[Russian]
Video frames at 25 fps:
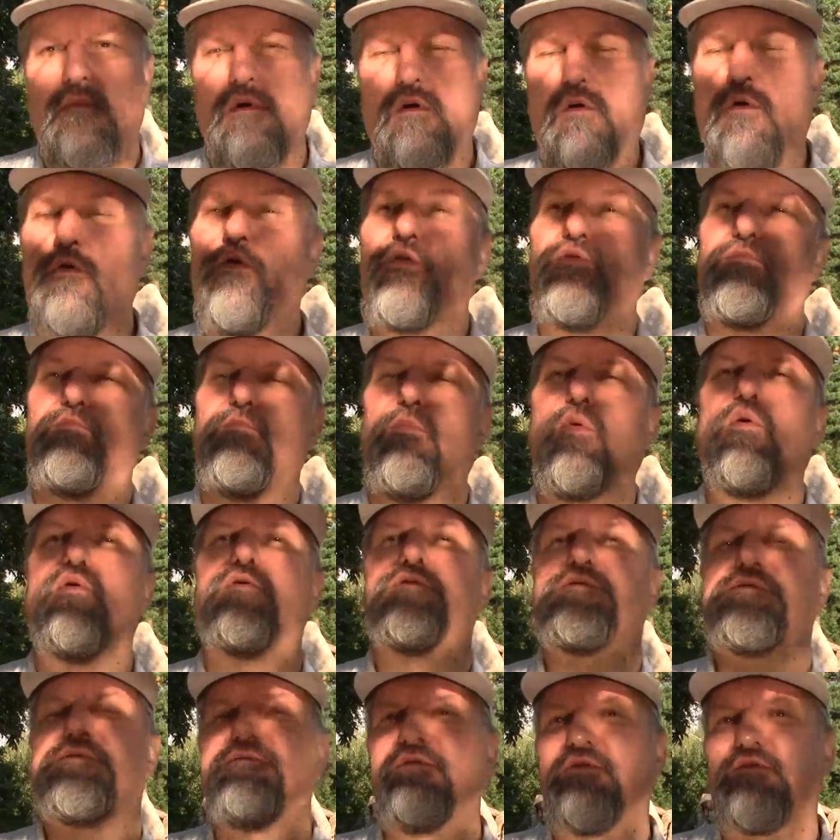Он, Бог
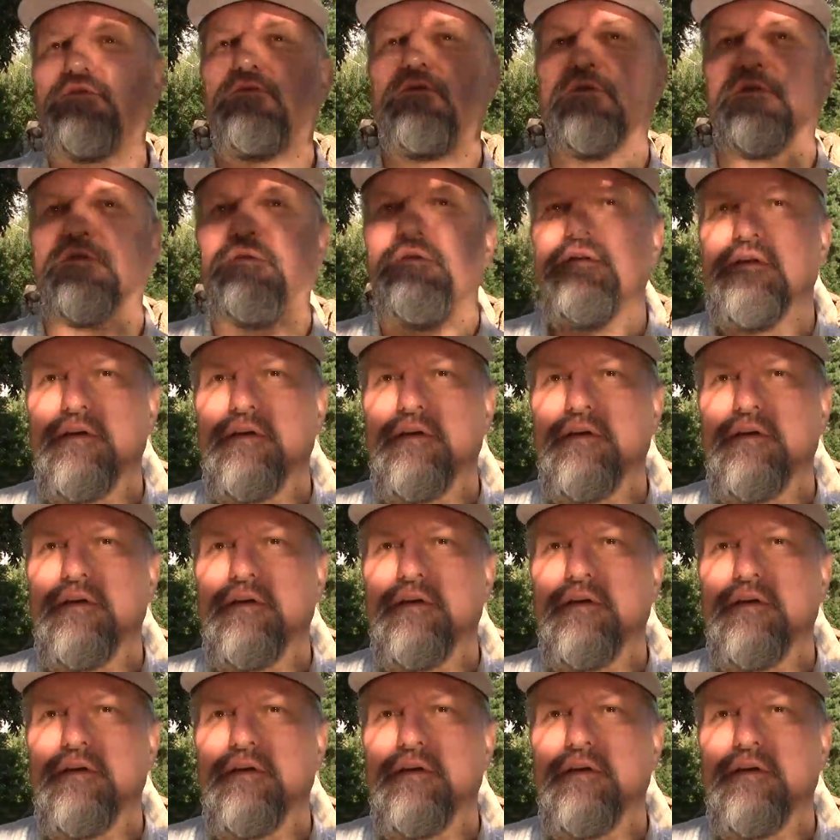Святой,